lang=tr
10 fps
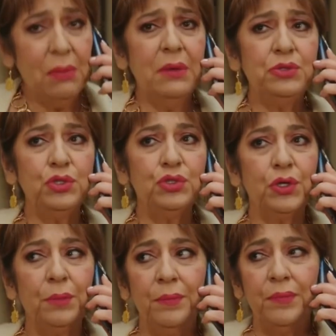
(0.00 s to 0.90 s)
Tamam
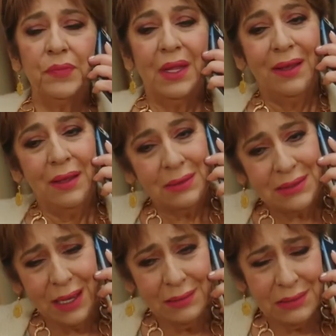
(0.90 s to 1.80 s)
çocuğum.
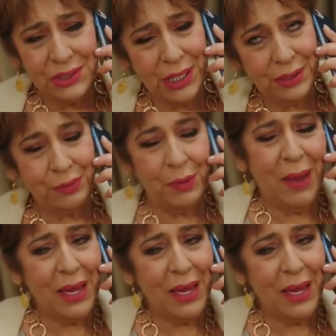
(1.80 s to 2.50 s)
Sen şey etme.